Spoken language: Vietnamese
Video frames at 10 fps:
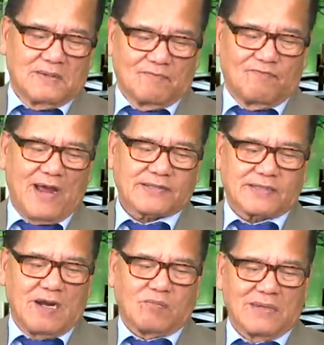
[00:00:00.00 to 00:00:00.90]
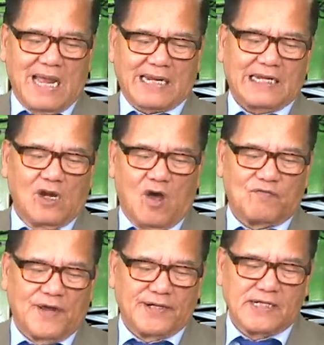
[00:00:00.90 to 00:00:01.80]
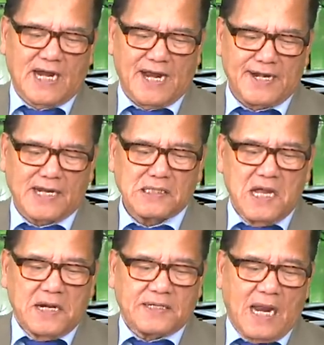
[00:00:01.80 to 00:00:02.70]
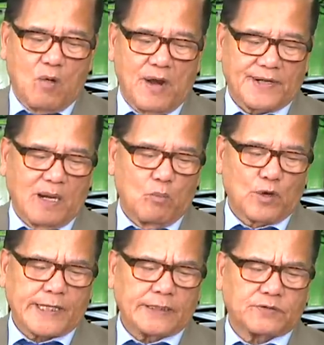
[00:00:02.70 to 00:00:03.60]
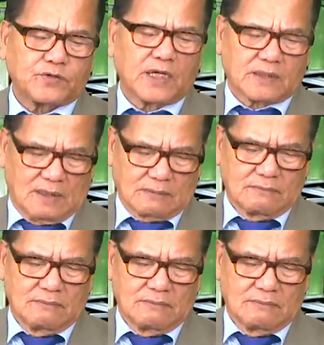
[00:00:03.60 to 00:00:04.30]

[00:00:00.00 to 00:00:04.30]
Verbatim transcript: phát động lại cái lò phản ứng khả năng đang hoạt động một cách tích cực